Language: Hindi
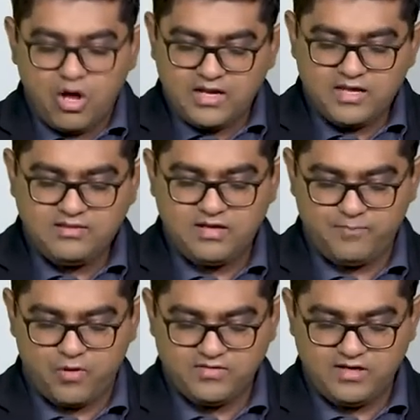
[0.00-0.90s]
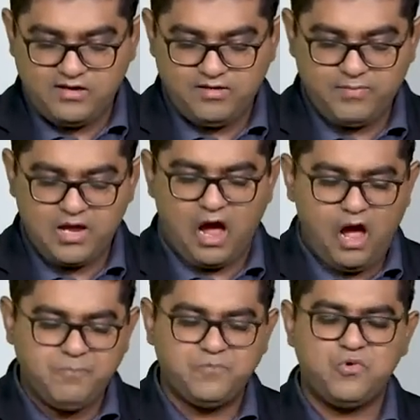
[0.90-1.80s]
और इस रिपोजिटरी पे
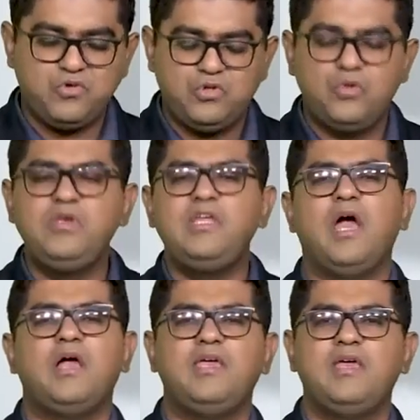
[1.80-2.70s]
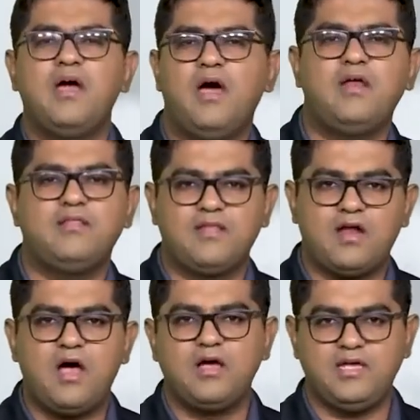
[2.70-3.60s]
आपको दुनिया की हर
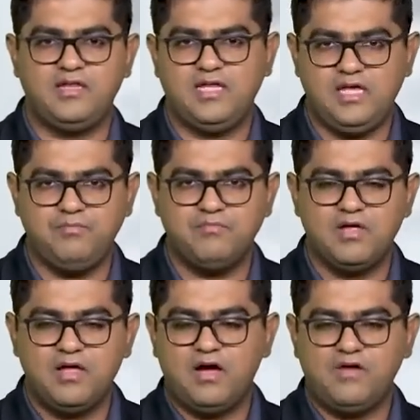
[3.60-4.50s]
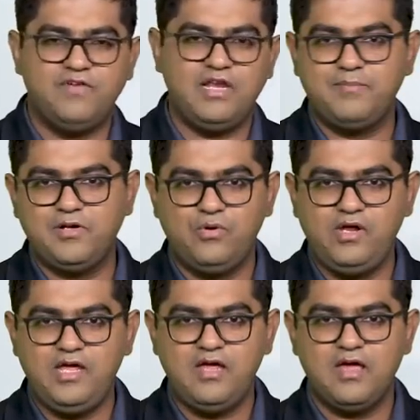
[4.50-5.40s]
तरह की थीम अवेलेबल
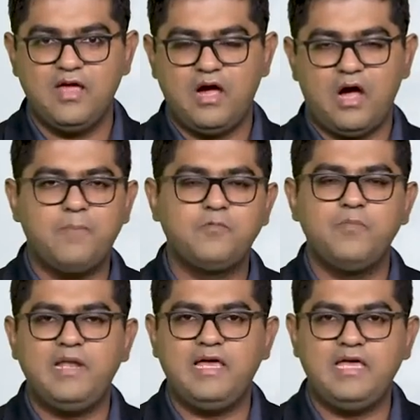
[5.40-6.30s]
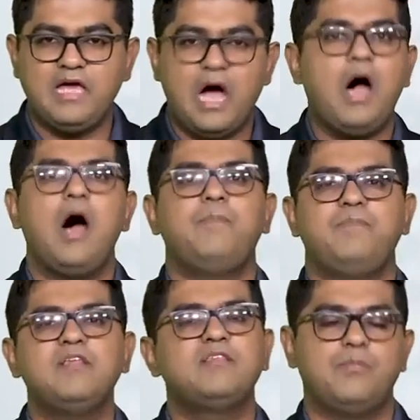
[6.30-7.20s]
होगी आपको मिलेगी
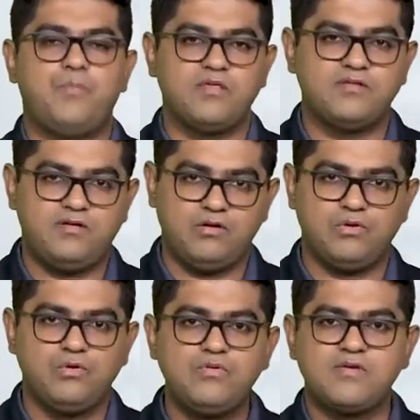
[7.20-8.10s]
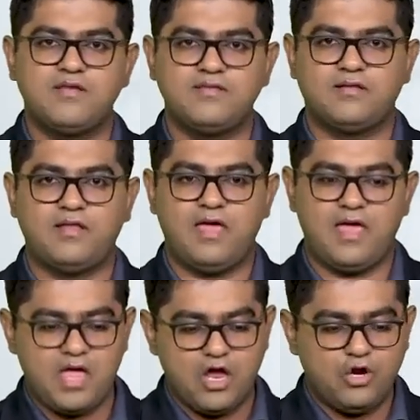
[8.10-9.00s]
आप इस रिपोजिटरी को यूज़ कर सकते
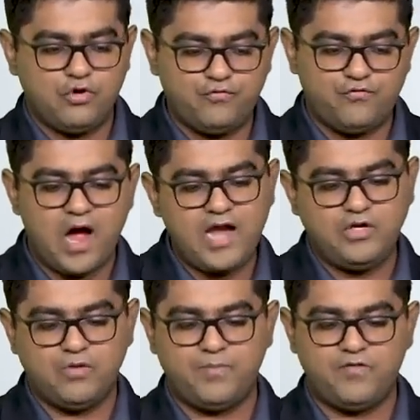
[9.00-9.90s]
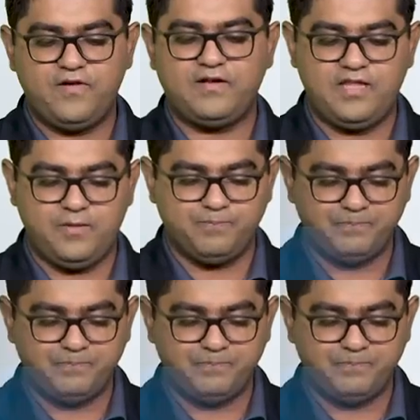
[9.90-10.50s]
हैं टू फाइंड योर परफेक्ट थीम